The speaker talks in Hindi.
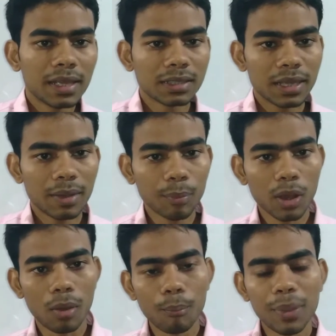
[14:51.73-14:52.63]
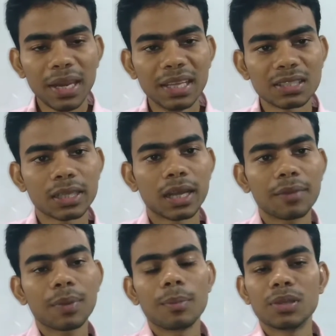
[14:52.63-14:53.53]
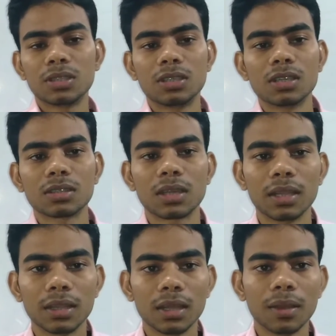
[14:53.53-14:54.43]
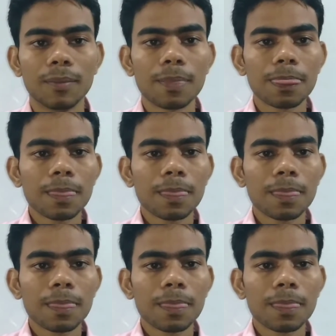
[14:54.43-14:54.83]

इसे हम कॉम्बिनेशन ऑफ कैपेसिटर्स कहते हैं